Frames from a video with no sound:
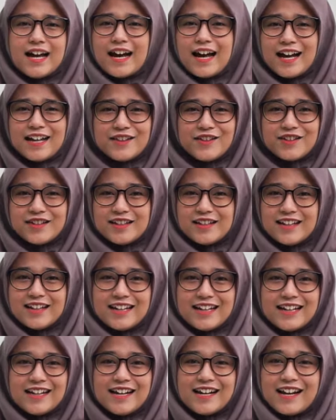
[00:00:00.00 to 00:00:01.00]
atau
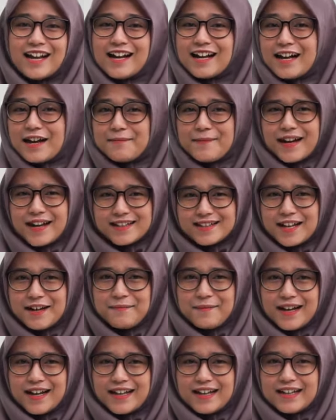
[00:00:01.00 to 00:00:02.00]
terdiri dari agama yang
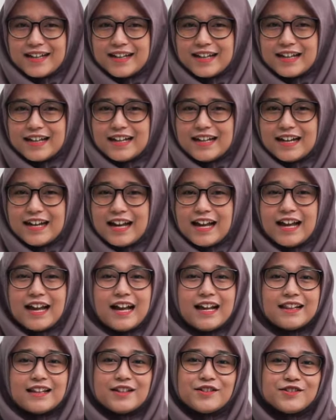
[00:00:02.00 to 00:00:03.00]
sama?
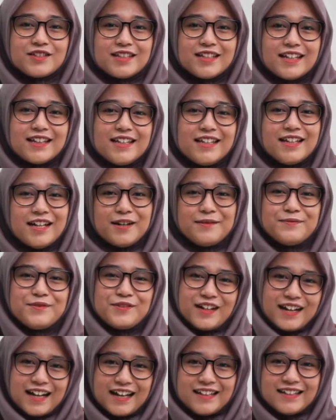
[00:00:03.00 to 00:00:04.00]
Tentu saja tidak,
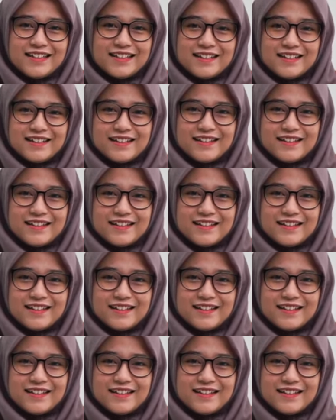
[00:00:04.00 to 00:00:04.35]
bukan?